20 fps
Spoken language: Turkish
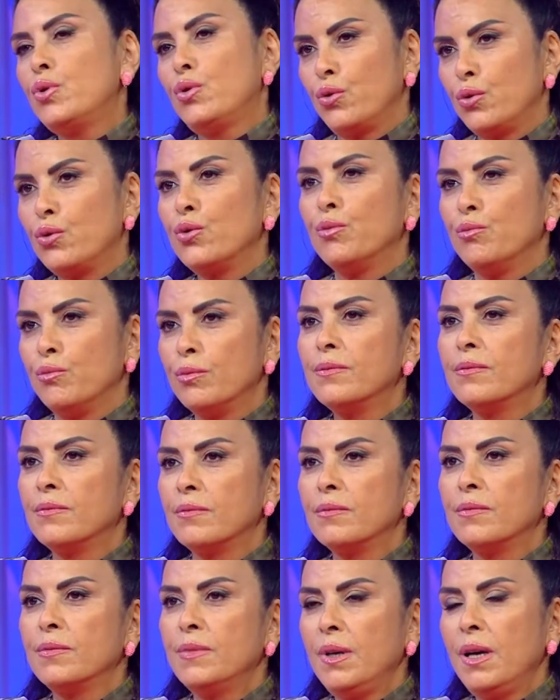Büyüdüm.
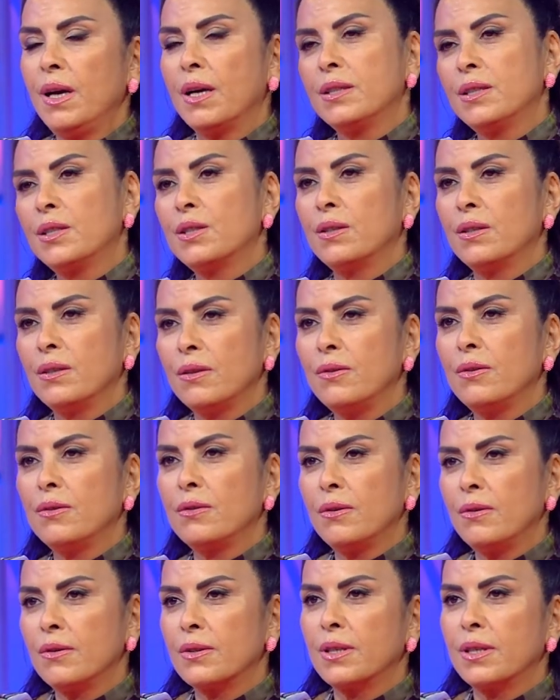Yani işte
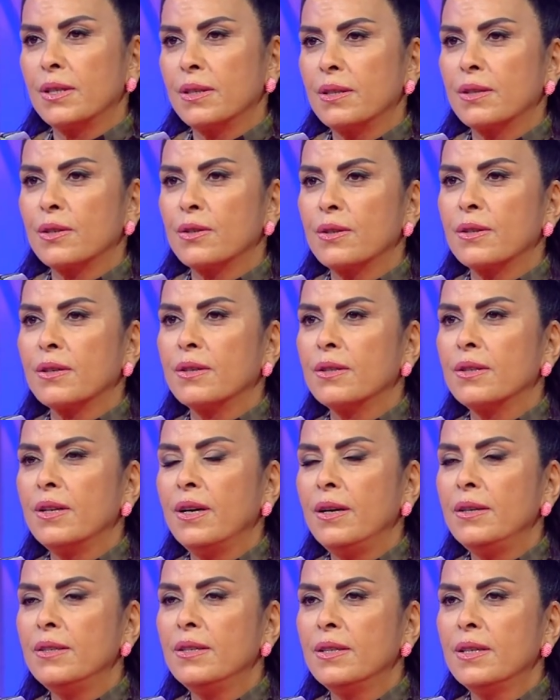17 yaşına kadar.
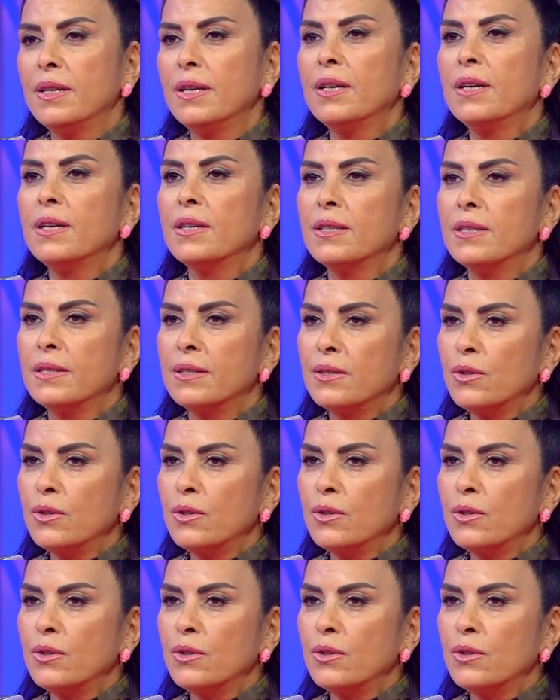Tamam. Sonra?